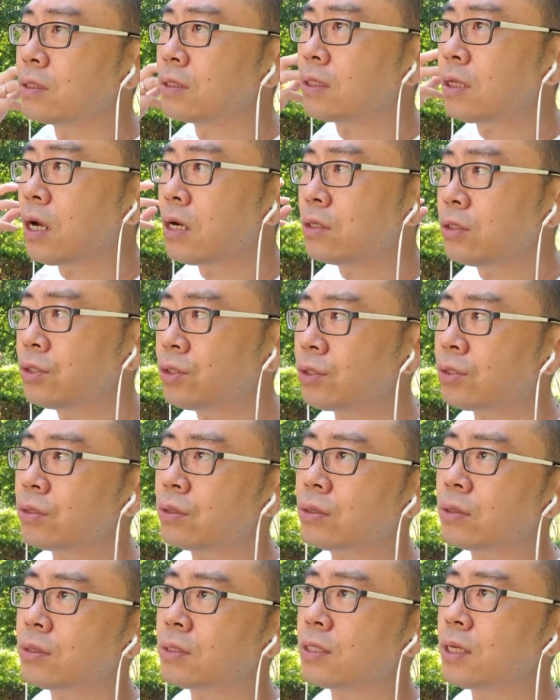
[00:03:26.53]
当
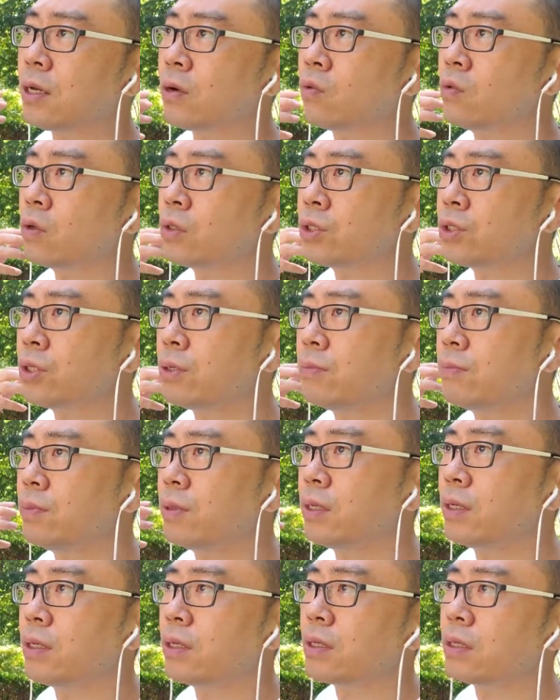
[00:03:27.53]
时在我身
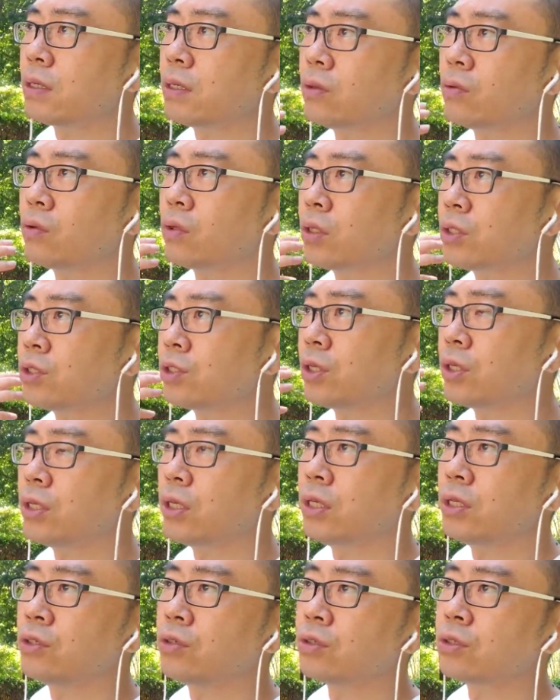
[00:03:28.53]
边的很多的声
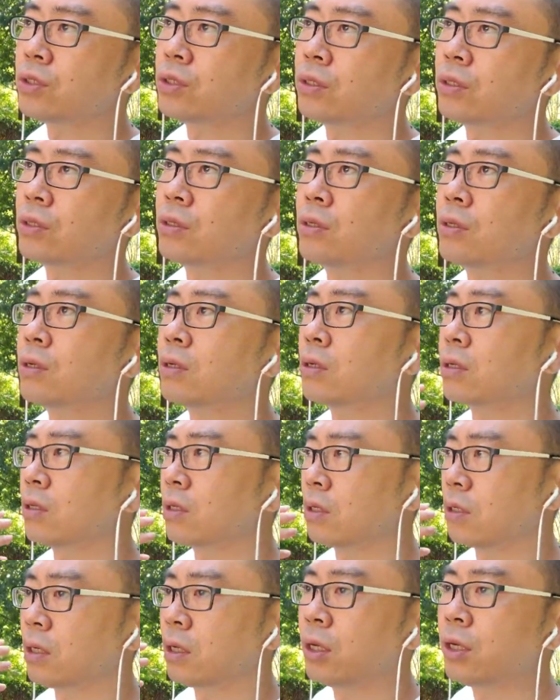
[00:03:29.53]
音就是
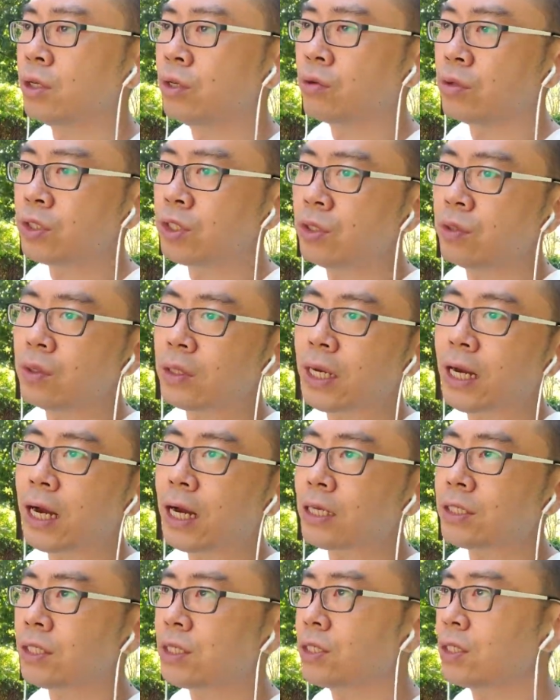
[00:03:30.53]
可以用信用
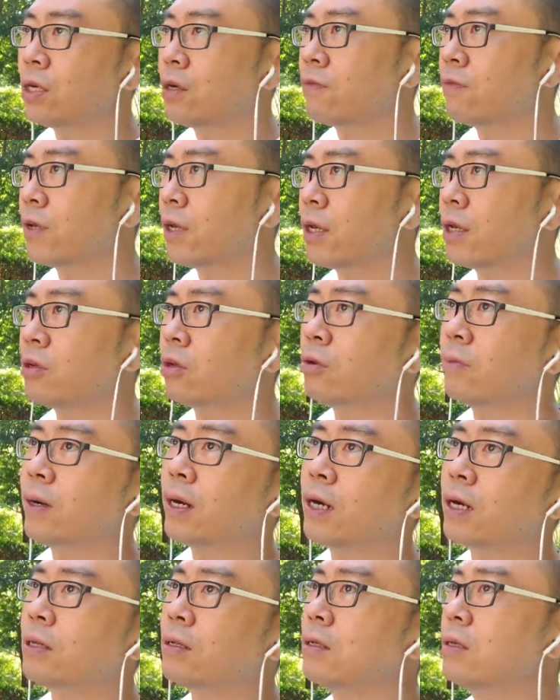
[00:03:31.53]
卡先消费，对
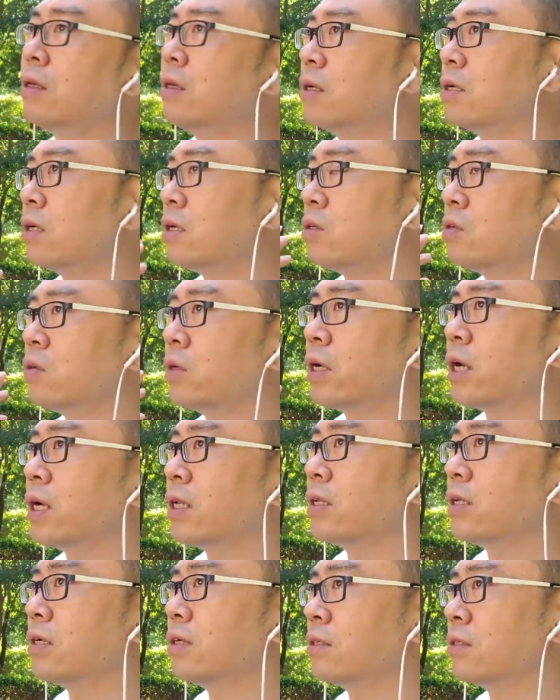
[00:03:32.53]
吧？各种各
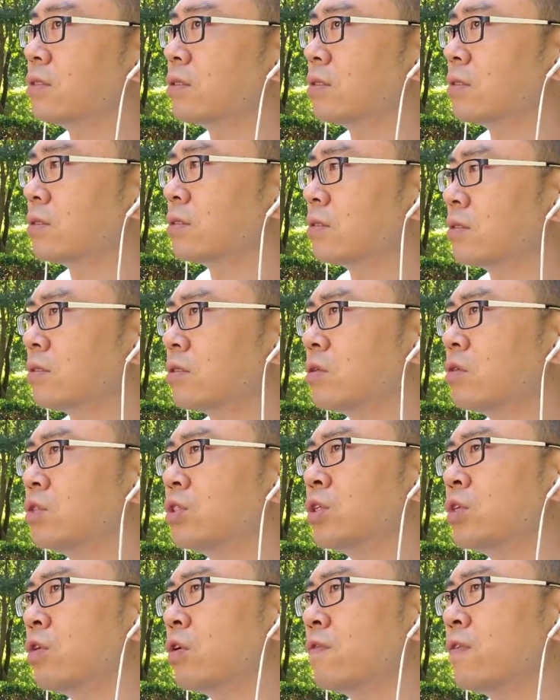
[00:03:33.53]
样的这种
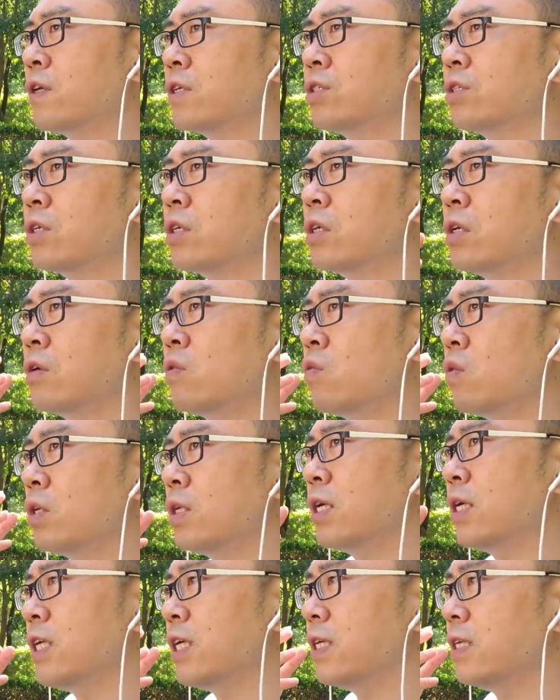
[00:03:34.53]
生活方式和我
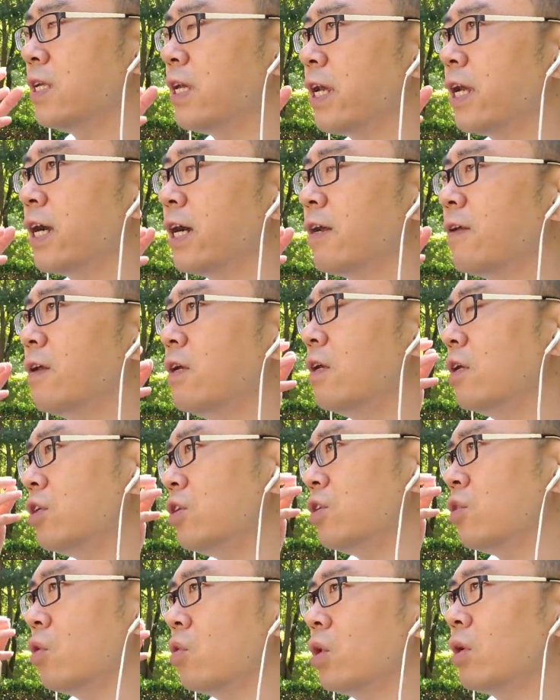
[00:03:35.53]
的理念啊，
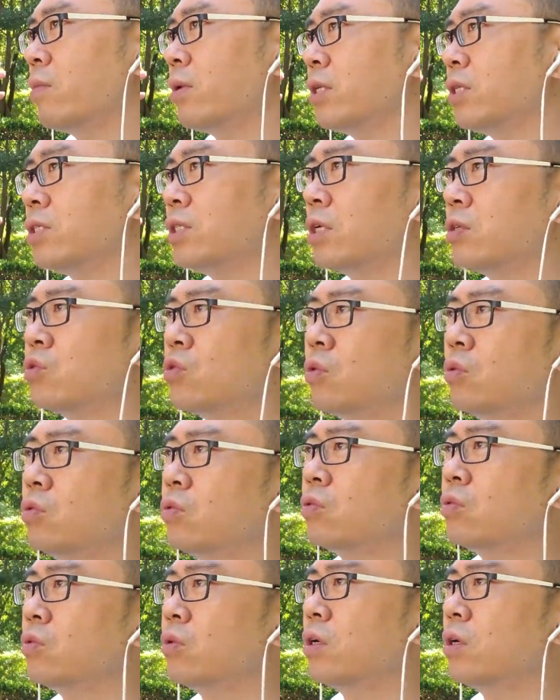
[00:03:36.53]
有那么一些冲突。